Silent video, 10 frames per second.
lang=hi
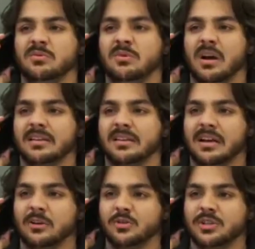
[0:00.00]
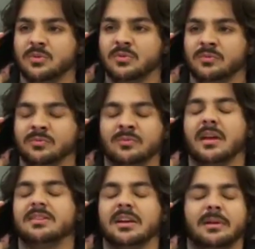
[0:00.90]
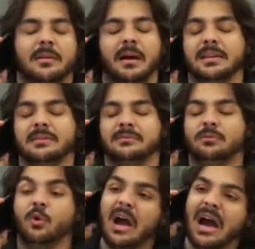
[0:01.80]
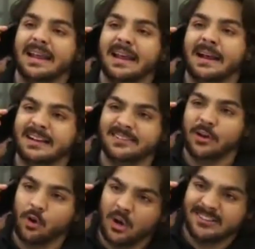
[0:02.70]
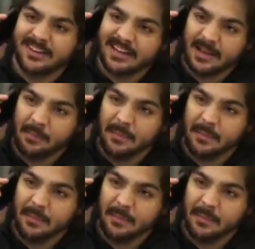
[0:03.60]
कहाँ से निकालू चीकू अच्छा मेरा भाई वो कहाँ रहेगा कचरे को कचरे के डब्बे